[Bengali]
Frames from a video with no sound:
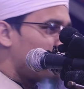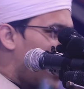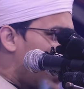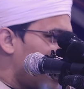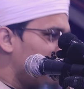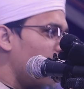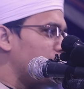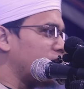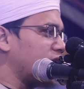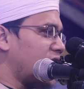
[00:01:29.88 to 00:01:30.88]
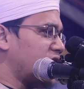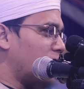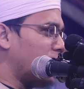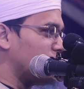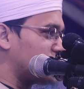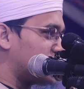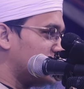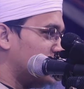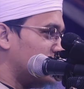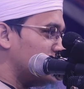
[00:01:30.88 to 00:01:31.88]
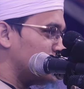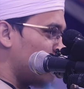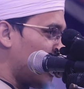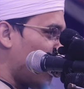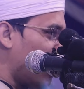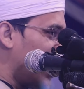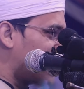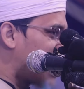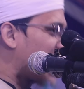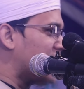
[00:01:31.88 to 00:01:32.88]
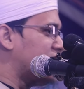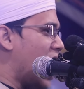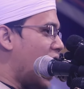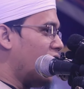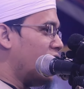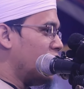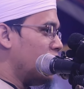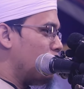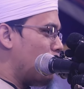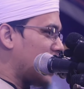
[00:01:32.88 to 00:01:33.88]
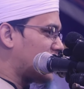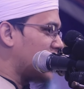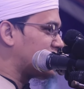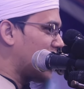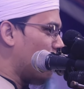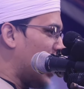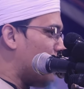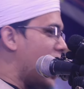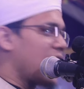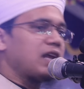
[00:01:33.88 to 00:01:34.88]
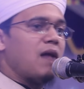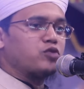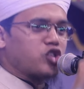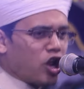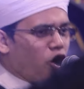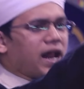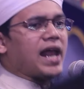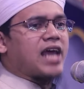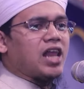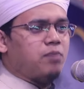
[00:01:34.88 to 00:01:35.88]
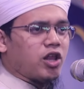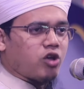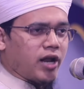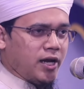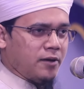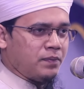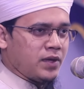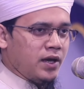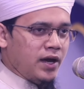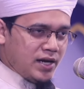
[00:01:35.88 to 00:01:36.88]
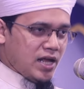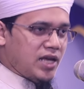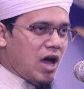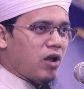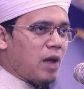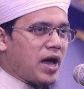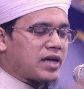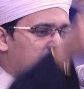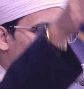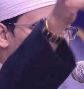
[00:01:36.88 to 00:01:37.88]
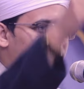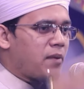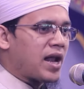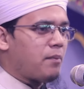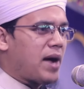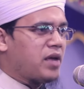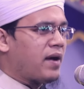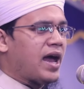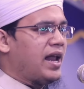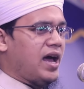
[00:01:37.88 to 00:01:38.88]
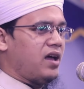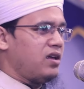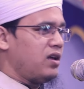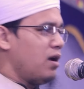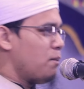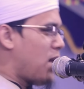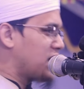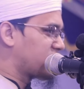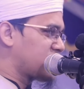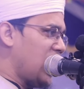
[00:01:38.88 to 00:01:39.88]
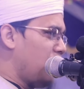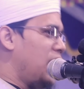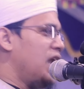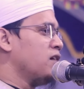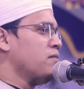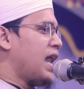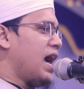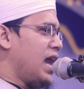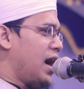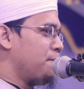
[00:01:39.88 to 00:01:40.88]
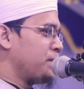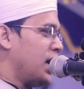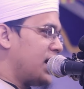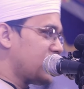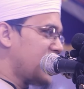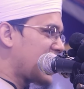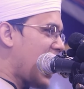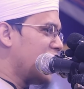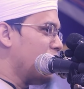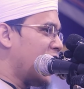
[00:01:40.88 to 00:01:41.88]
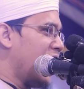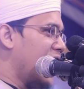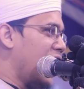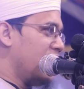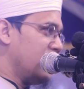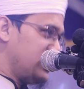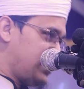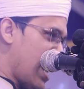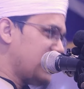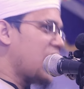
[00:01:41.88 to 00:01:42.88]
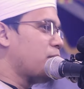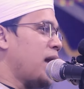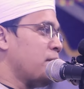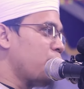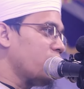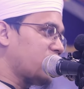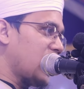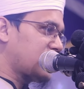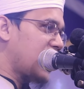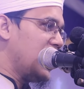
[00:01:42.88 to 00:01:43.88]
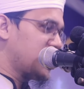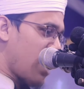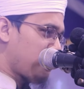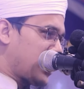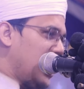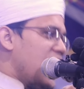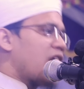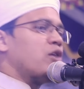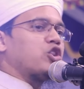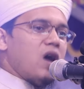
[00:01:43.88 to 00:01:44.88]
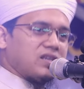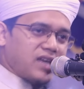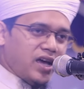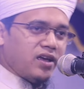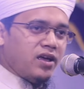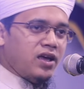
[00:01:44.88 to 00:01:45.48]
কোরআনের মহাব্বতে এটা দেয় মানুষ জনগণের টাকা দিয়া মাদ্রাসার ওলামা একরাম জনগণের খেদমত করে এটা দিয়ে ওলামা একরাম নিজের বাড়ি বানায় না পাঁচতলা বিল্ডিং বানায় না এটা দিয়ে গাড়ি বানায় না যা দেখবেন প্রত্যেকটা হিসাব ক্লিয়ার মতো আছে